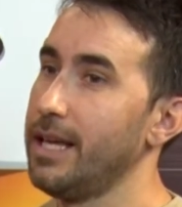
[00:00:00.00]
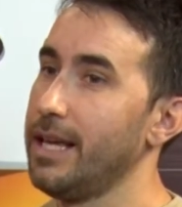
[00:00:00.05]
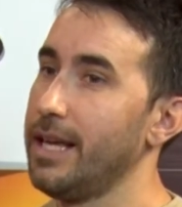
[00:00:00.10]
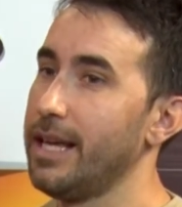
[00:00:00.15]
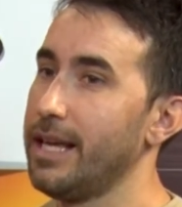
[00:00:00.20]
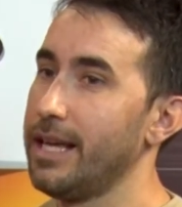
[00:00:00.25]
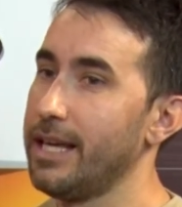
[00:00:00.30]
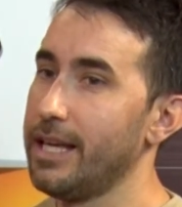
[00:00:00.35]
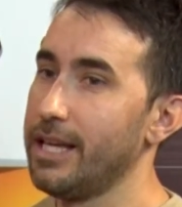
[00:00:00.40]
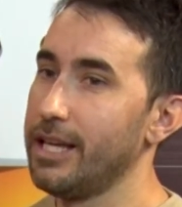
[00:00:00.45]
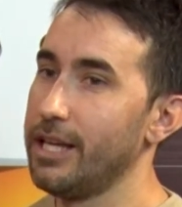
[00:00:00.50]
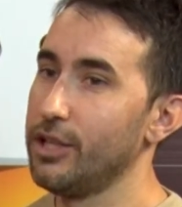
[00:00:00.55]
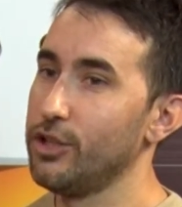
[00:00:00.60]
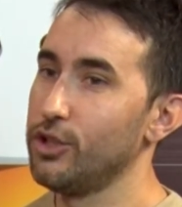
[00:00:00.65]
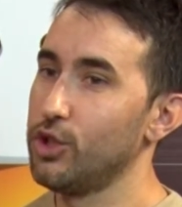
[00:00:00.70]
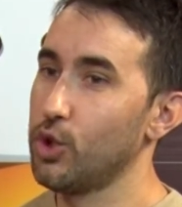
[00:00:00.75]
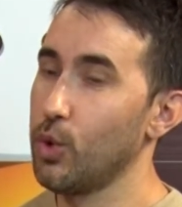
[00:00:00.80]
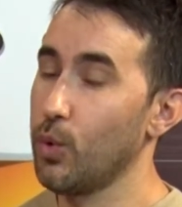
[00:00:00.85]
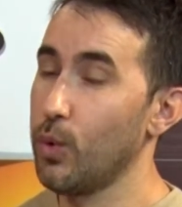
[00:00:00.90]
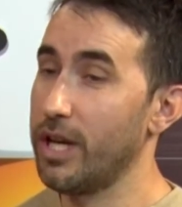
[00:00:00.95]
Eh,
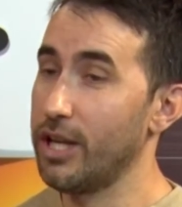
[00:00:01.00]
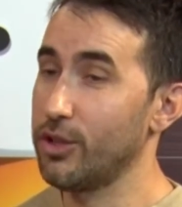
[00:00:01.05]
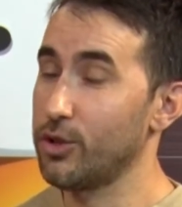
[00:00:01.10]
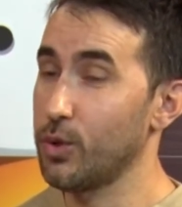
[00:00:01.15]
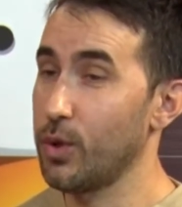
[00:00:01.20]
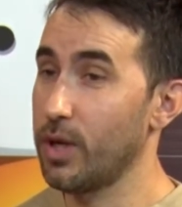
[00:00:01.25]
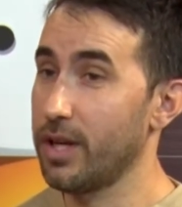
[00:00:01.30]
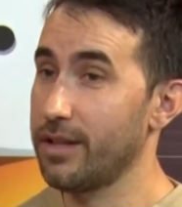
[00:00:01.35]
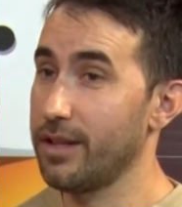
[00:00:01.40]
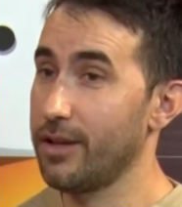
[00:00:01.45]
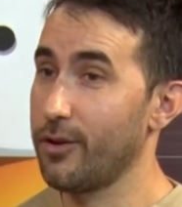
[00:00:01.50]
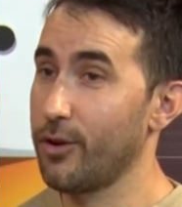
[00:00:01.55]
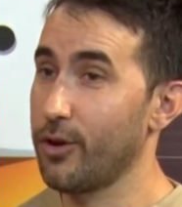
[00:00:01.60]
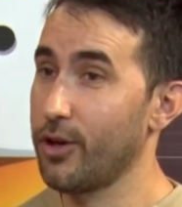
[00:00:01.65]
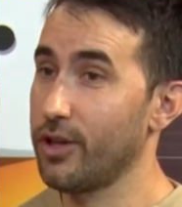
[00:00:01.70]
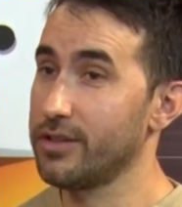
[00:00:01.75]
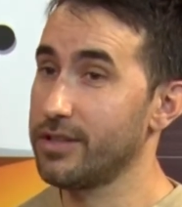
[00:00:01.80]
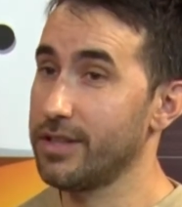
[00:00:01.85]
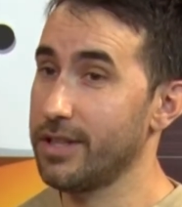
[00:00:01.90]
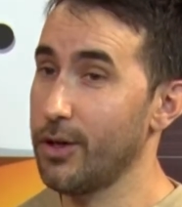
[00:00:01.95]
tuve la suerte de
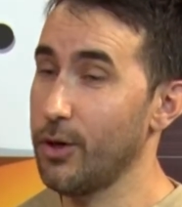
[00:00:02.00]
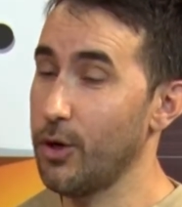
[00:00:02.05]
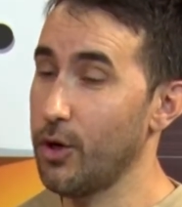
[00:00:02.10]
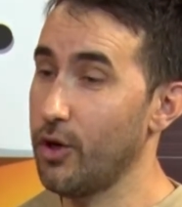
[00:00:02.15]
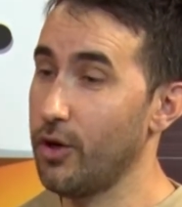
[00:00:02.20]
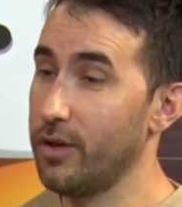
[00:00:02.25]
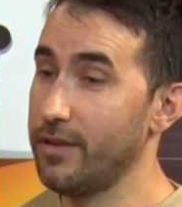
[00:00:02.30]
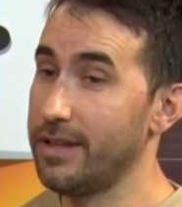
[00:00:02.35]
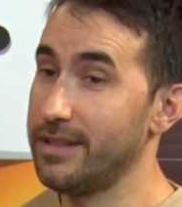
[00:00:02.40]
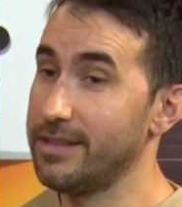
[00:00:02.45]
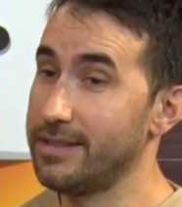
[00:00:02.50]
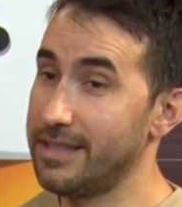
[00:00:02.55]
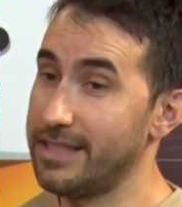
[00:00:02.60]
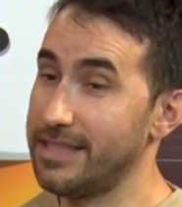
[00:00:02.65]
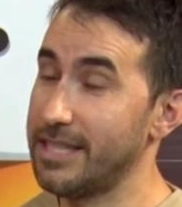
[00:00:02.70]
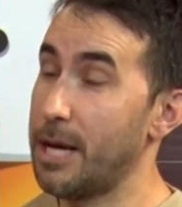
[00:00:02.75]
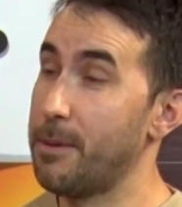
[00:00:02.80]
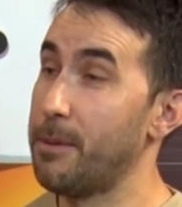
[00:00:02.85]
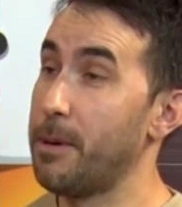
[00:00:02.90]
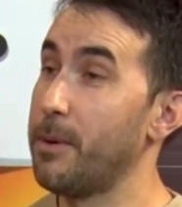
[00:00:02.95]
conocerlo, se
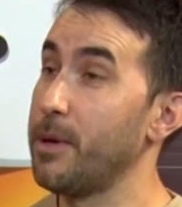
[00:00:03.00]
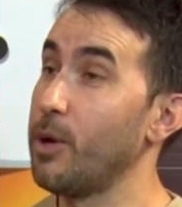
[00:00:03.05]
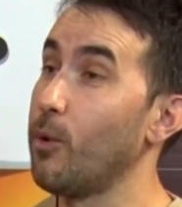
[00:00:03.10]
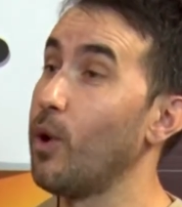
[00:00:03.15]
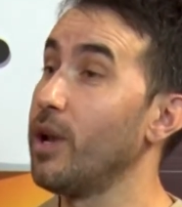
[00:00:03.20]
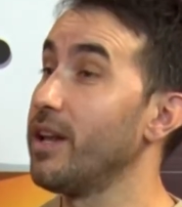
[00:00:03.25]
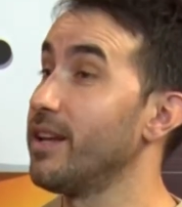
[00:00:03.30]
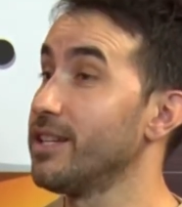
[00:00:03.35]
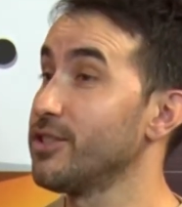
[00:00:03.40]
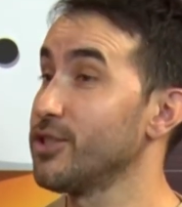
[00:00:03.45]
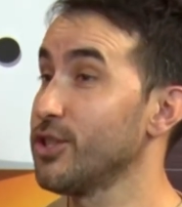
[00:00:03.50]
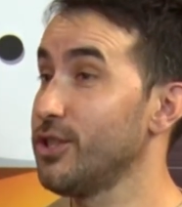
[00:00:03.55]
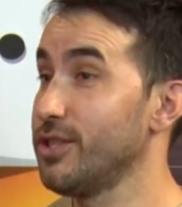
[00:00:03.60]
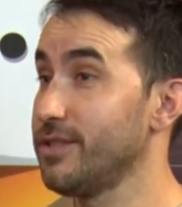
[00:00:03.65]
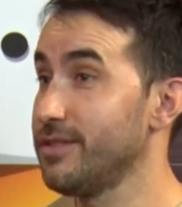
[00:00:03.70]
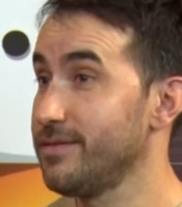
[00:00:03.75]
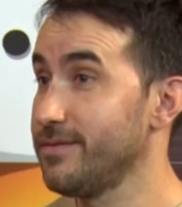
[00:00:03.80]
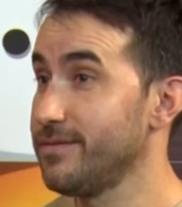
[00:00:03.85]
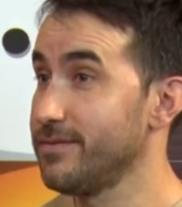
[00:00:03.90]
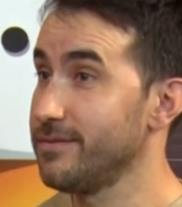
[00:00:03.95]
llamaba igual que yo,
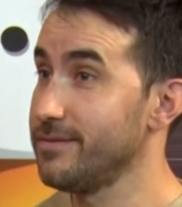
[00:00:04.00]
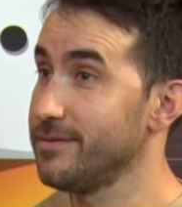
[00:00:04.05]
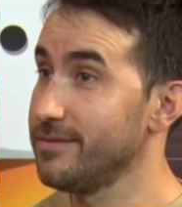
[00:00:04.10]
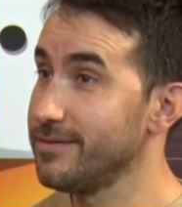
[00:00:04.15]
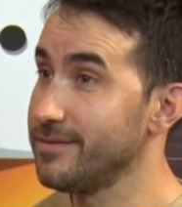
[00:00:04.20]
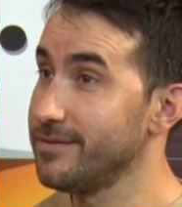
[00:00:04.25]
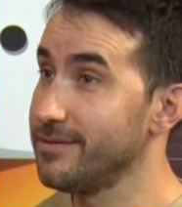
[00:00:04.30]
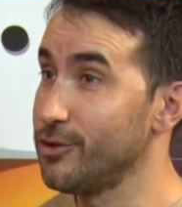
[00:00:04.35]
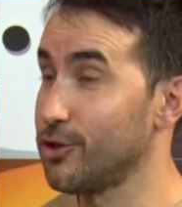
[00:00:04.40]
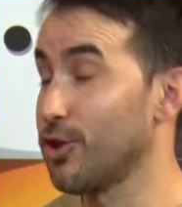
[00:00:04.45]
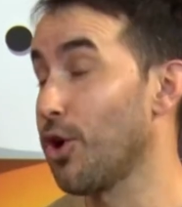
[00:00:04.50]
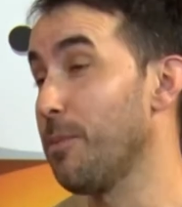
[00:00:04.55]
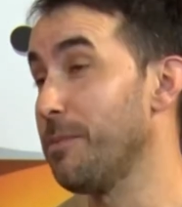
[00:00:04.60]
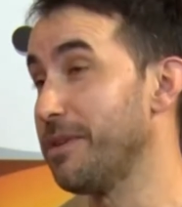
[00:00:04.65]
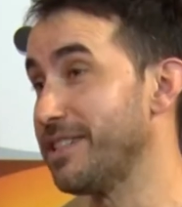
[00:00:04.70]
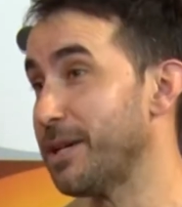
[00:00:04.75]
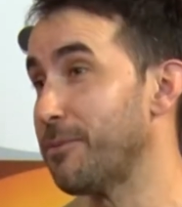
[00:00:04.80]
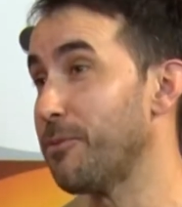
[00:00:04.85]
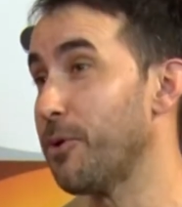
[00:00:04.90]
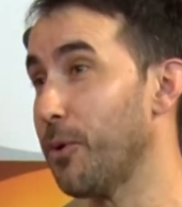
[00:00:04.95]
yo
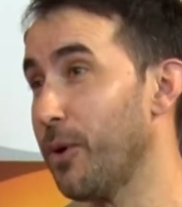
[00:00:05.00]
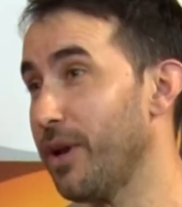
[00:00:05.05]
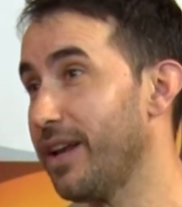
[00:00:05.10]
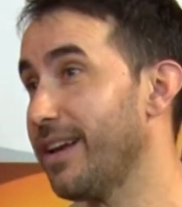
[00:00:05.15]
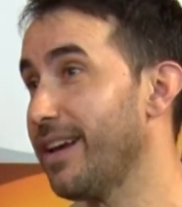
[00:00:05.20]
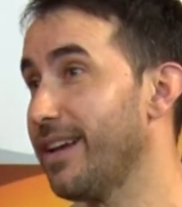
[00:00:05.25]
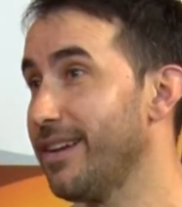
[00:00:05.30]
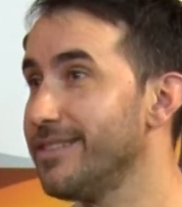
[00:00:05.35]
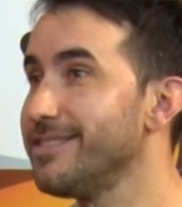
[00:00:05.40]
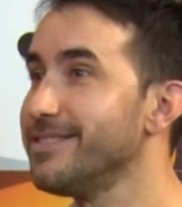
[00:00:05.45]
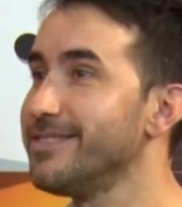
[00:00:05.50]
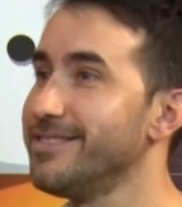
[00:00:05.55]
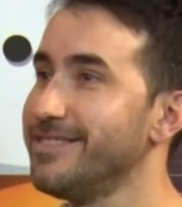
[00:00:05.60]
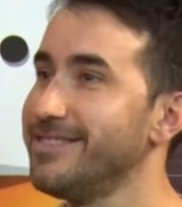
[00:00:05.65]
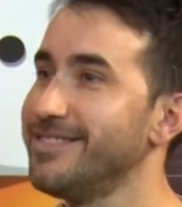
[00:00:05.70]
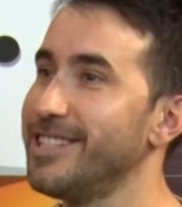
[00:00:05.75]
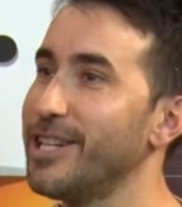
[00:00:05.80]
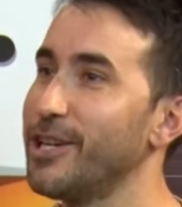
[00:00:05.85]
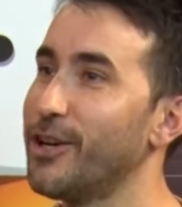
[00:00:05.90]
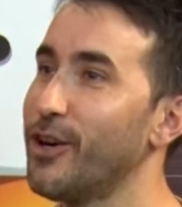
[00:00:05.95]
me llamo igual que él,
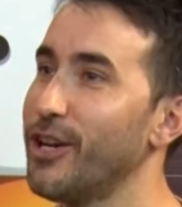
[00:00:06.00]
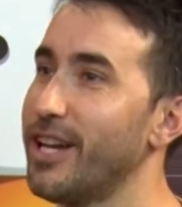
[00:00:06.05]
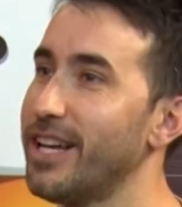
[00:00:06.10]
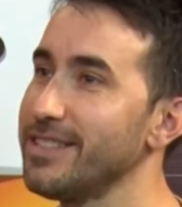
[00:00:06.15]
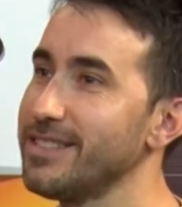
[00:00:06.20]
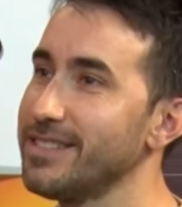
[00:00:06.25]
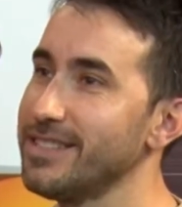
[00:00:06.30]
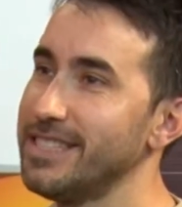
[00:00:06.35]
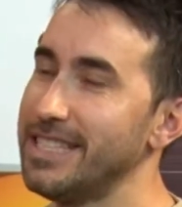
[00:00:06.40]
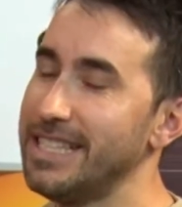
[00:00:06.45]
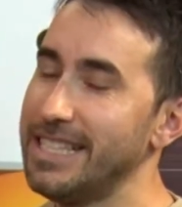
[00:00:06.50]
Nicolás.